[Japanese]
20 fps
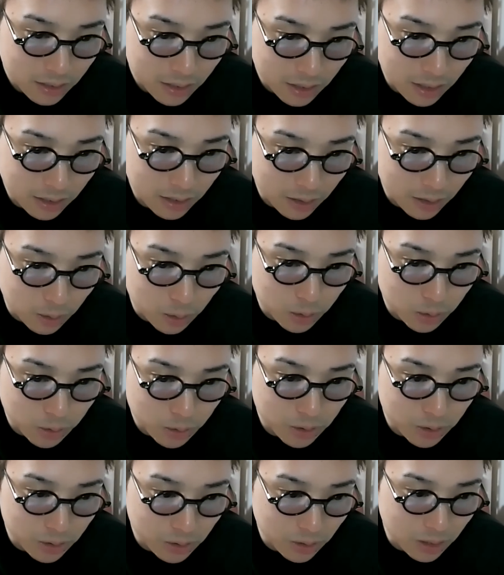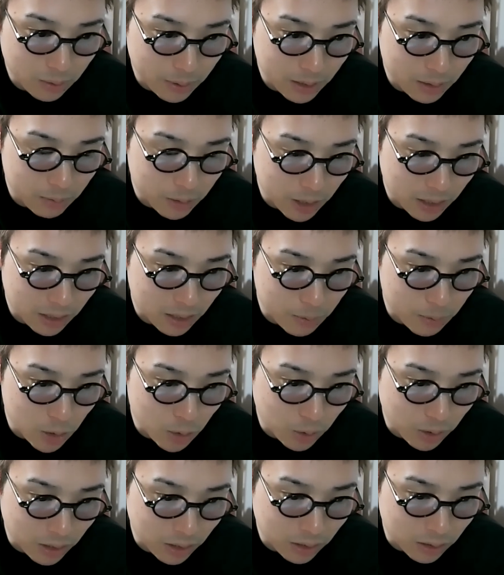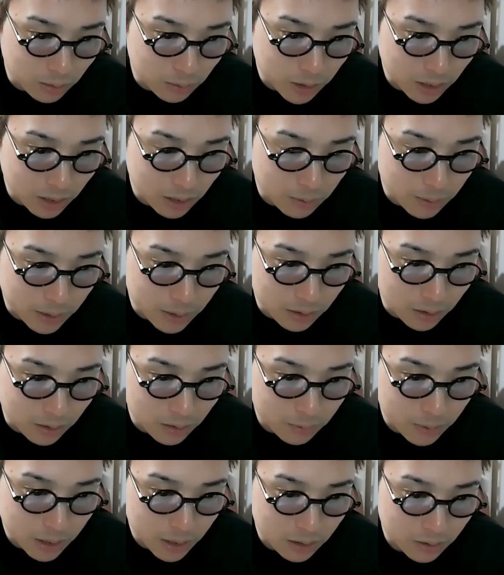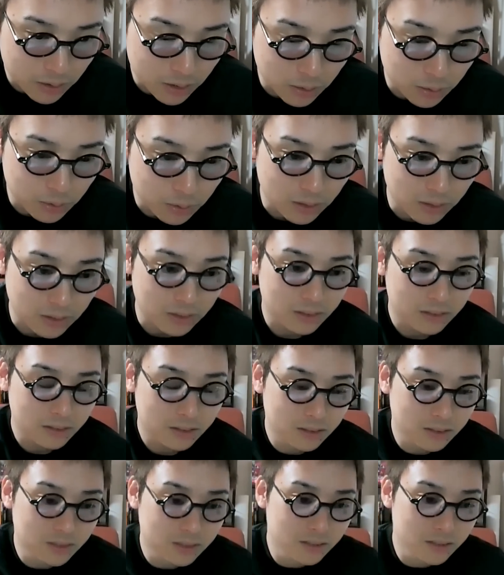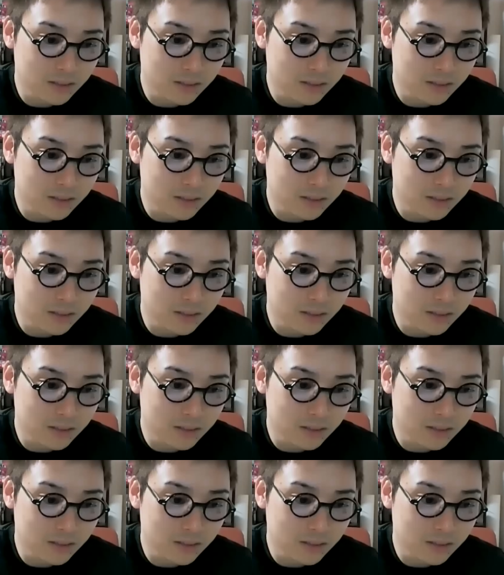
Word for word: 苦手克服のためにもやってみようかなと思ってますが、めちゃくちゃ不安です。